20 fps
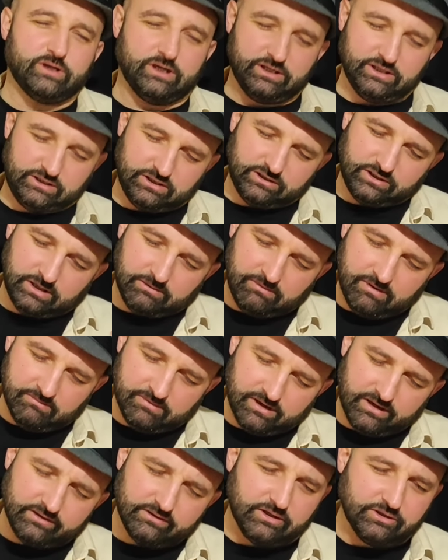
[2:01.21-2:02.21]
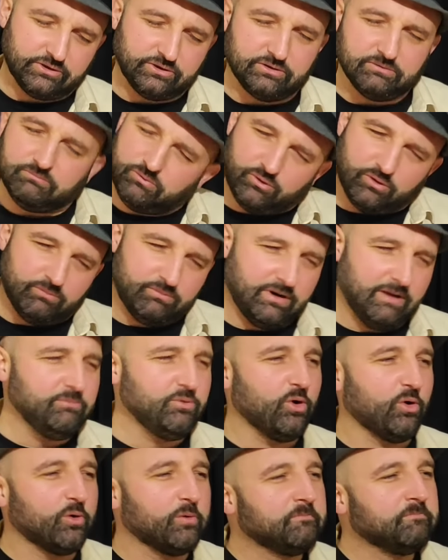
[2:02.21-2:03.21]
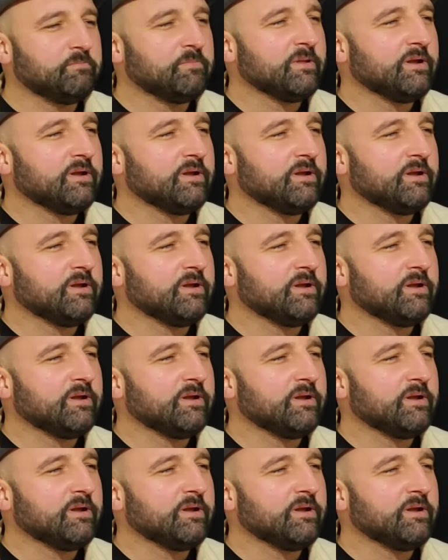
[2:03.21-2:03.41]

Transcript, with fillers: Dedik ki tamam kardeş problem yok.